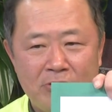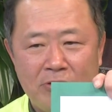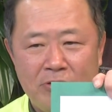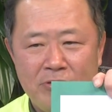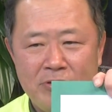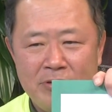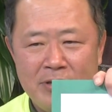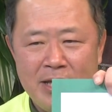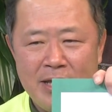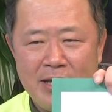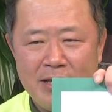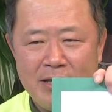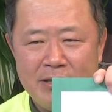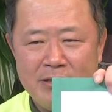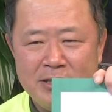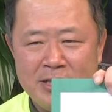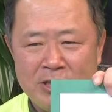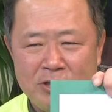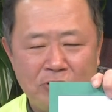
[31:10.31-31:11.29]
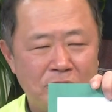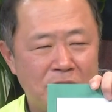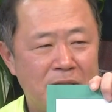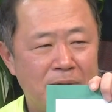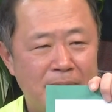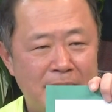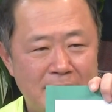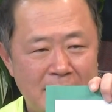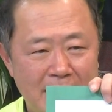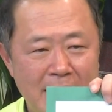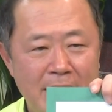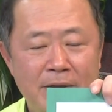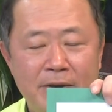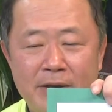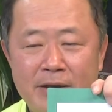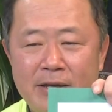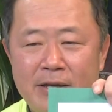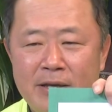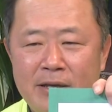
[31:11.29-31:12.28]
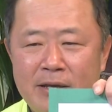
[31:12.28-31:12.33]
と、自称してましたね。
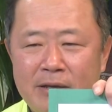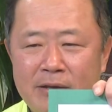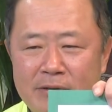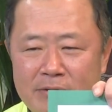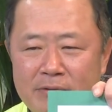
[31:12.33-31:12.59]
そうです